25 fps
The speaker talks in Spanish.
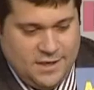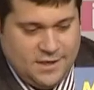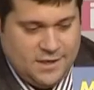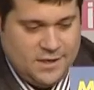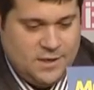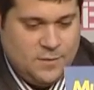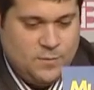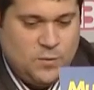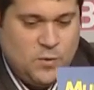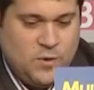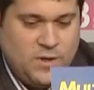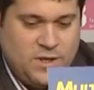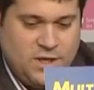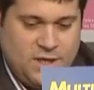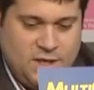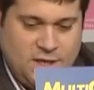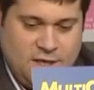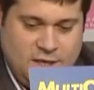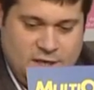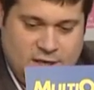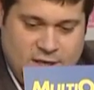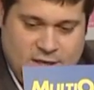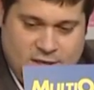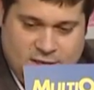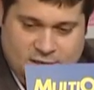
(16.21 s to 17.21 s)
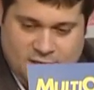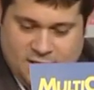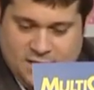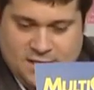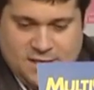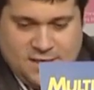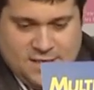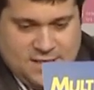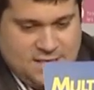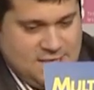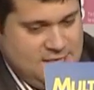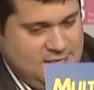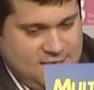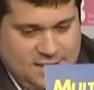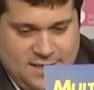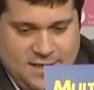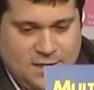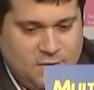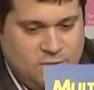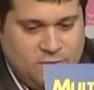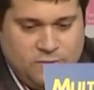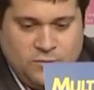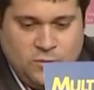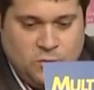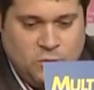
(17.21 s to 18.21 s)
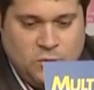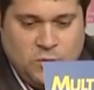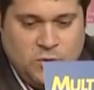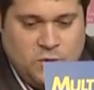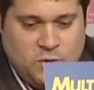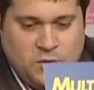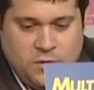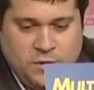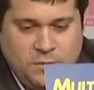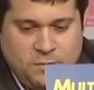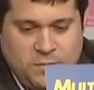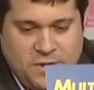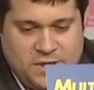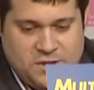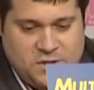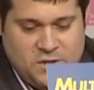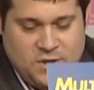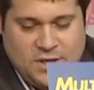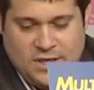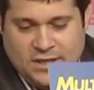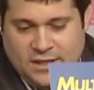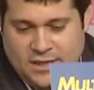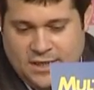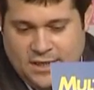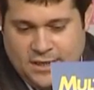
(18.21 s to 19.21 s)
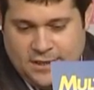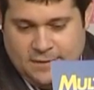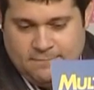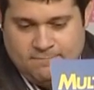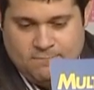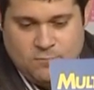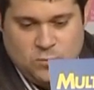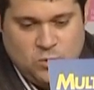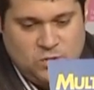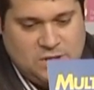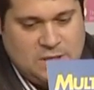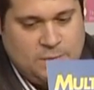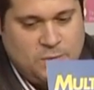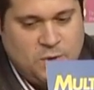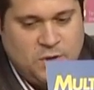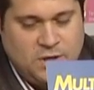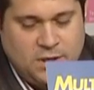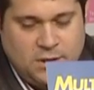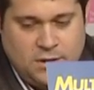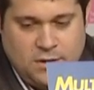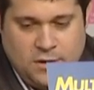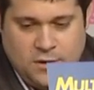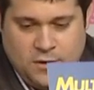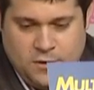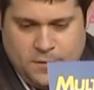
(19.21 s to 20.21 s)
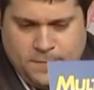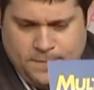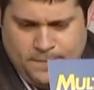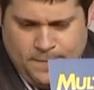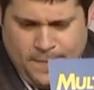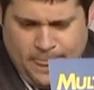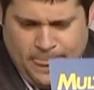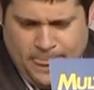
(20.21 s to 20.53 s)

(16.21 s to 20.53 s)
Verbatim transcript: que puede tener un futuro impresionante, mucha proyección.